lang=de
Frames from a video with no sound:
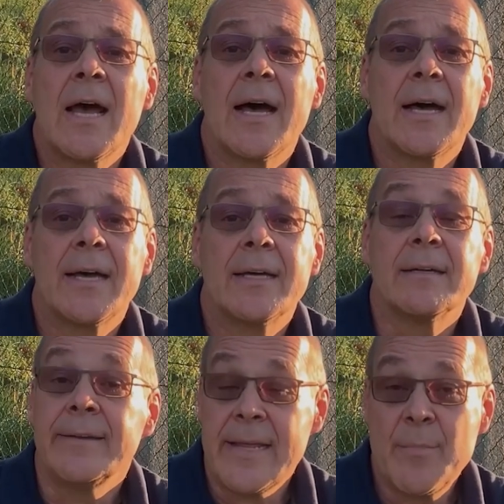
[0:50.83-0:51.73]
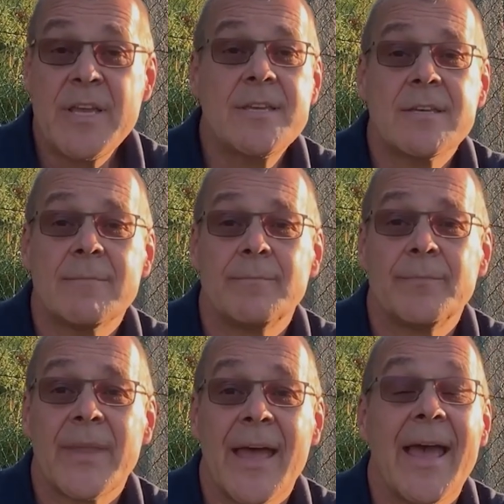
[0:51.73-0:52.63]
Äh, nämlich
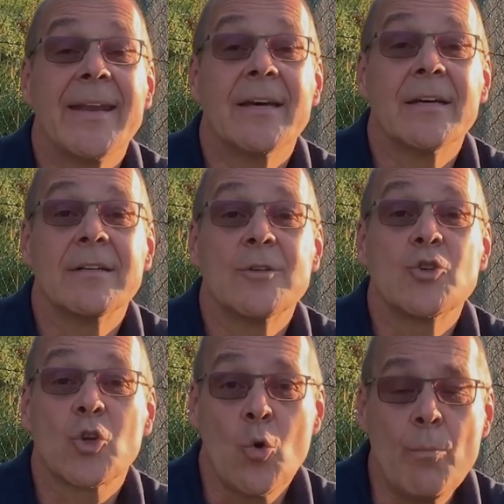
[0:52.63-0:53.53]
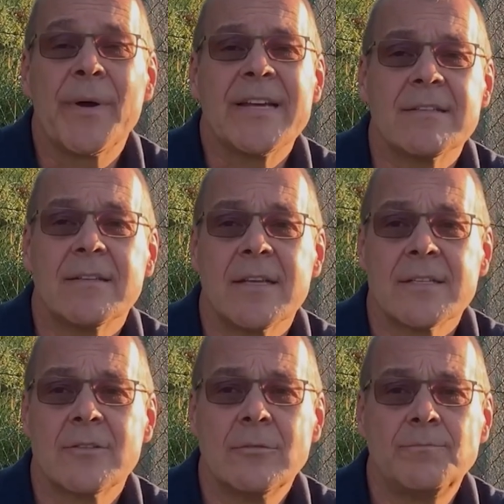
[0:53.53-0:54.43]
einer
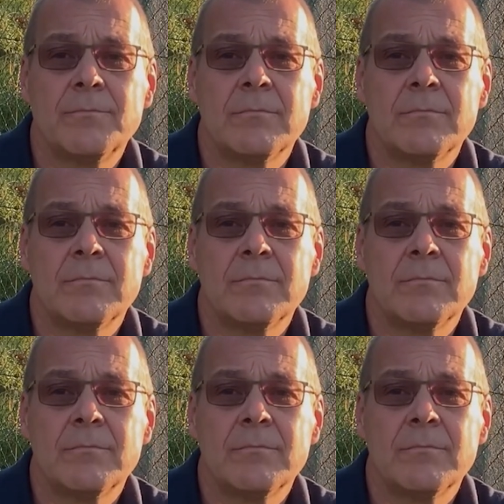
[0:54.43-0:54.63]
Strompreisentlastung,